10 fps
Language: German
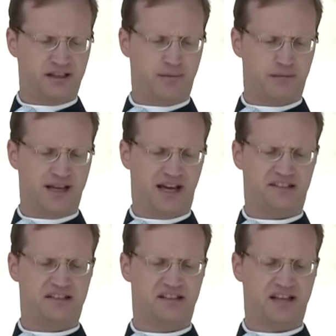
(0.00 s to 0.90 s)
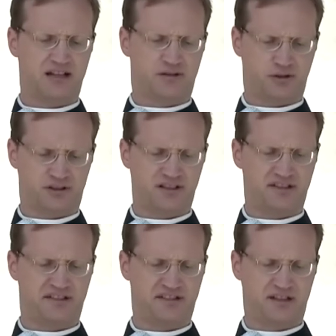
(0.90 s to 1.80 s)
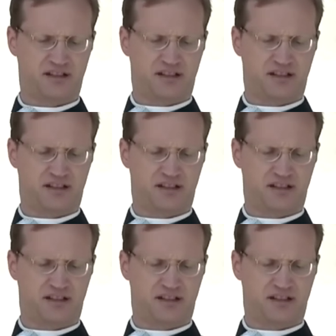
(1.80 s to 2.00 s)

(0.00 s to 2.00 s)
Denn die Barmherzigkeit Gottes